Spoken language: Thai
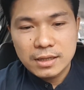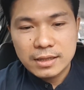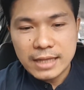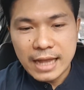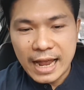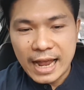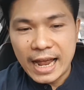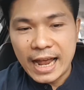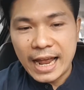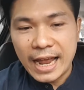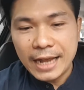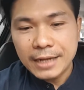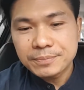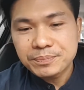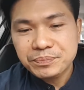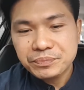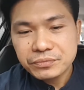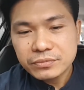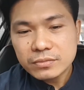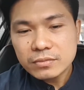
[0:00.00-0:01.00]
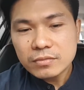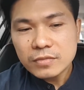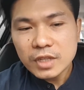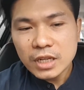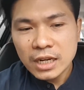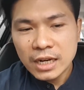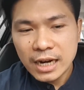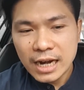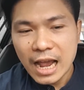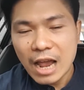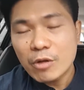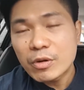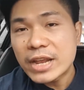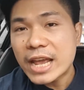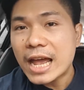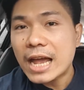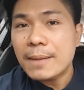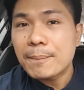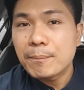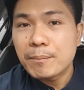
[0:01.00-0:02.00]
แต่คราว
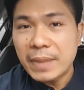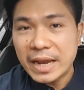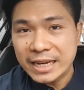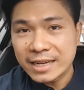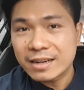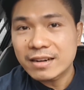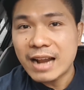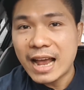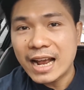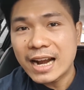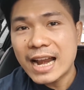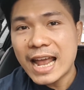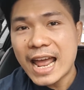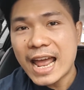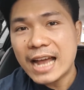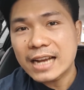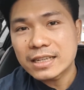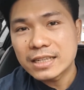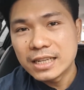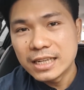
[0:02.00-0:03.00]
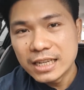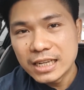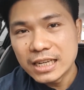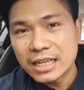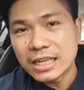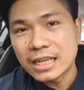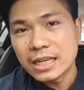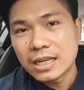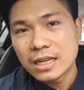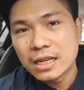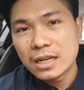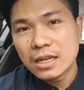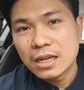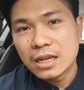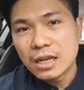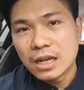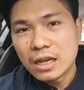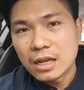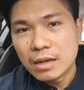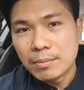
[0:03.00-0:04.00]
นี้เป็นครั้งแรกที่
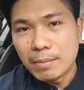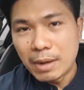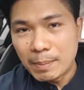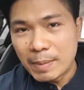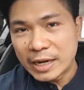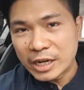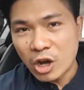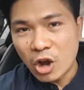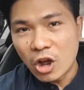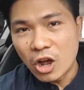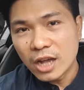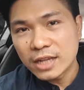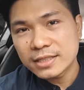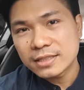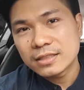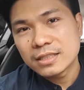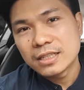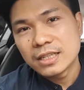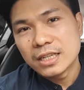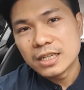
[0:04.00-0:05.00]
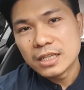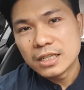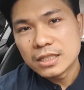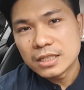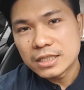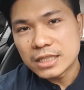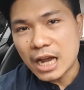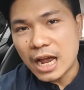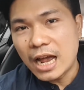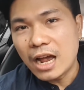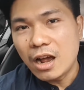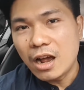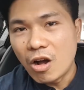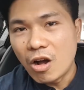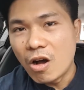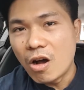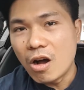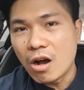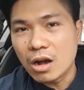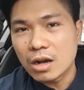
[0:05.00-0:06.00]
บาบาทอสจะ
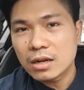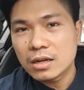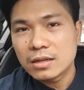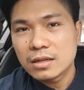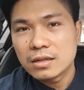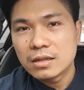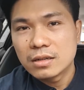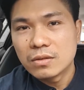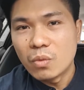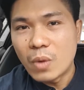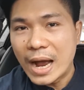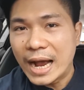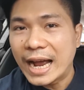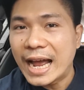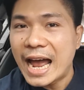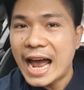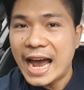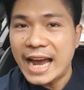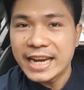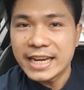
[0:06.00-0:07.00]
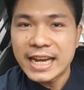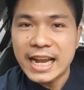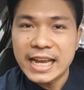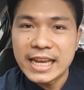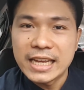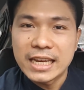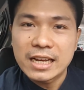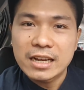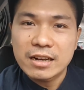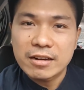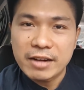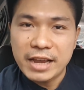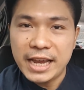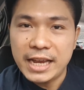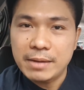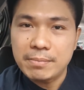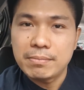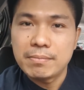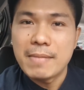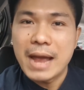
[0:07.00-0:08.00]
ออกวางขายในเกร
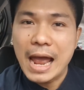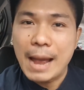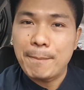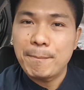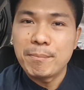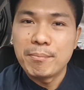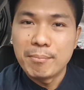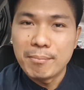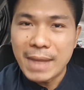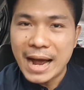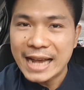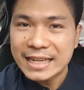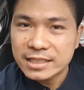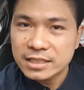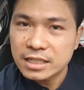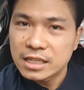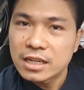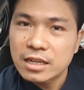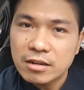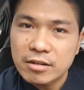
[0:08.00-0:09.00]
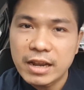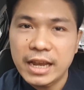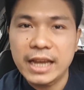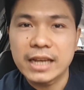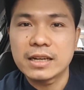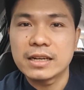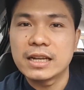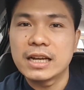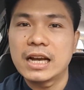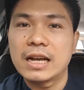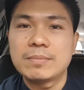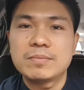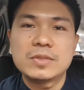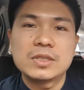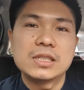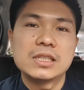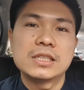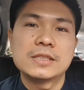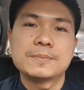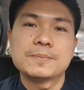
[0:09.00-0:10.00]
ดแบบมาสเตอร์เกรดนะครับ
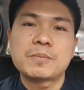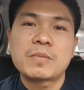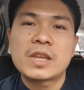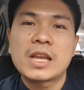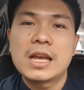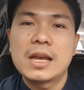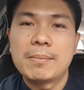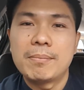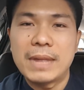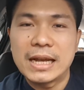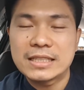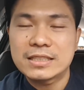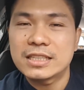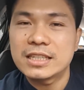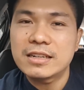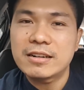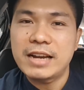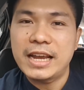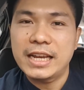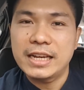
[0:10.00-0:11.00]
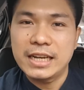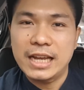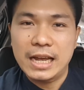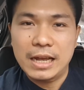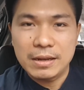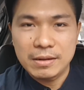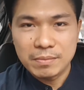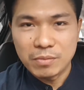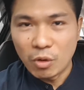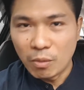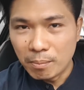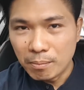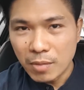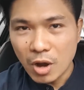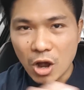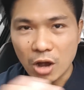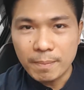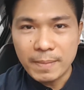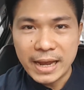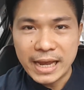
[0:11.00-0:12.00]
ซึ่งมาสเตอร์เกรดเนี่ย ผม
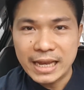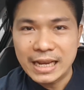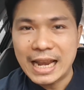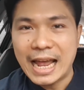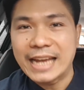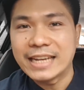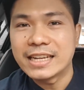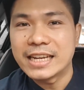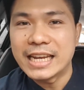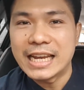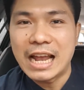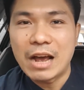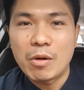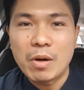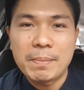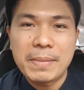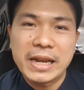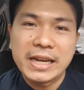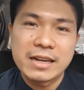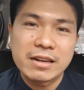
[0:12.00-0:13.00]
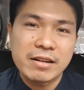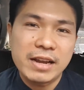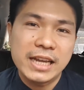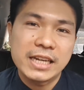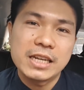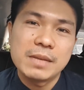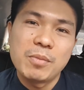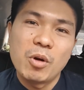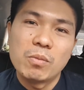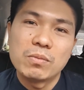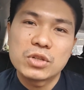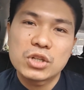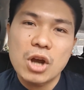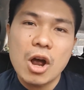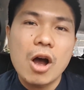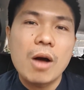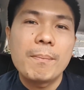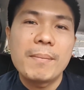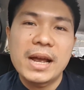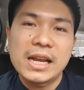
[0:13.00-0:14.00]
บอกไปหลายทีแล้วว่าเป็นเกรดที่ผมช
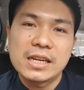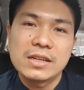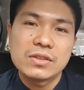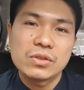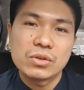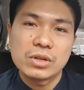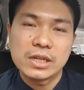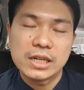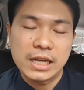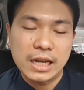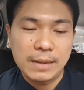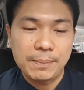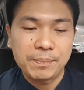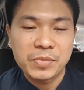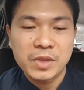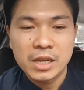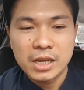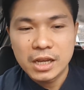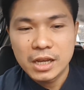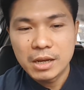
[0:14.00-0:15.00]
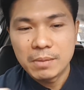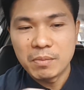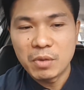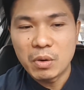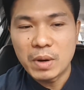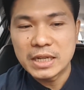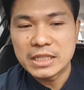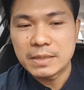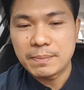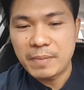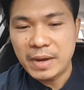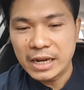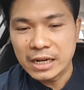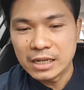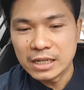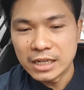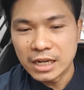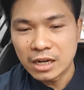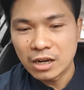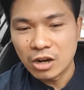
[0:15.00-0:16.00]
อบมากที่สุดนะครับ ไม่ว่าจะเป็น
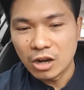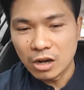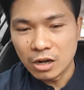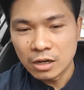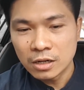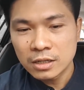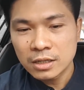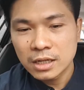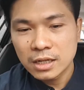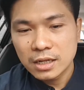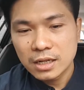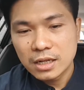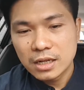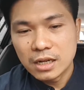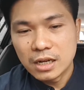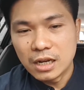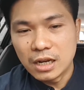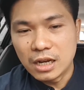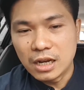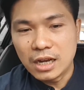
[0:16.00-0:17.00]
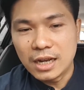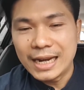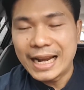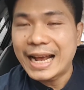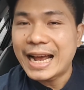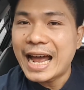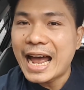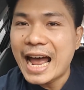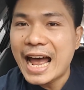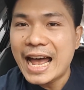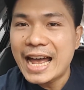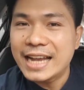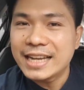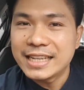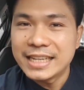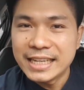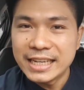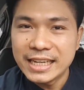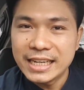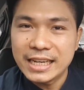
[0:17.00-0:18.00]
เรื่องของออราคา
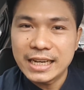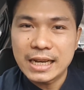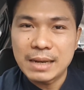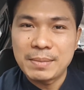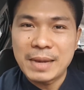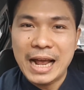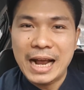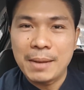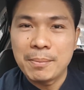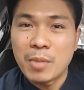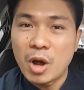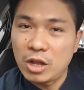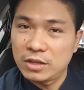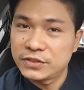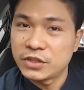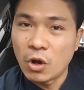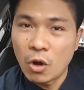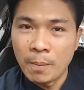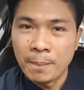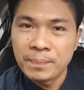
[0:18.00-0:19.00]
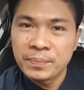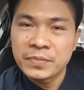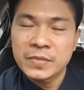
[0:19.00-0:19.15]
ที่กำลังเหมาะสม